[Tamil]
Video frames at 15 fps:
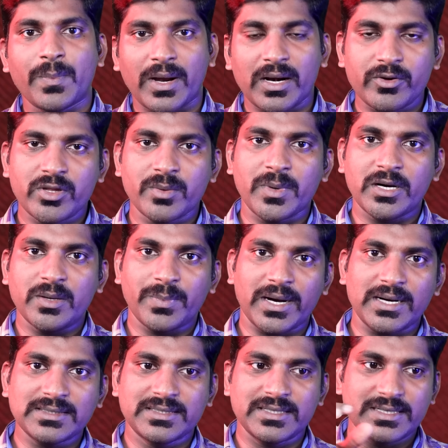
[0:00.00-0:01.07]
பலவிதமான
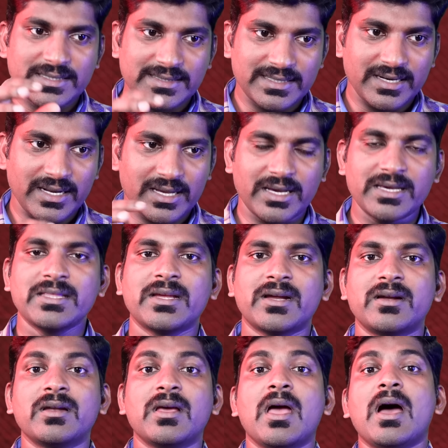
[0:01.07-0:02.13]
பாலஸ்தீனிய சிறை கைதிகள்